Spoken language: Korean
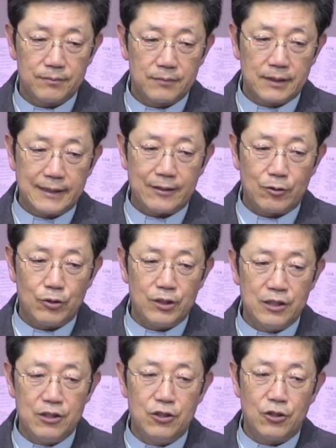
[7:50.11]
그리고
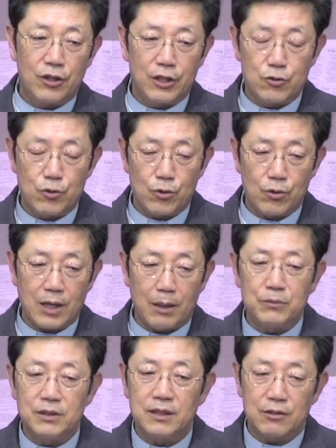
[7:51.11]
인정해주고
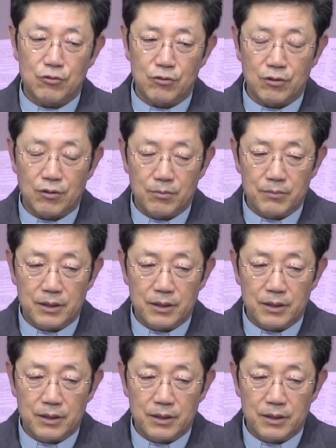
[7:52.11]
감싸주는 것.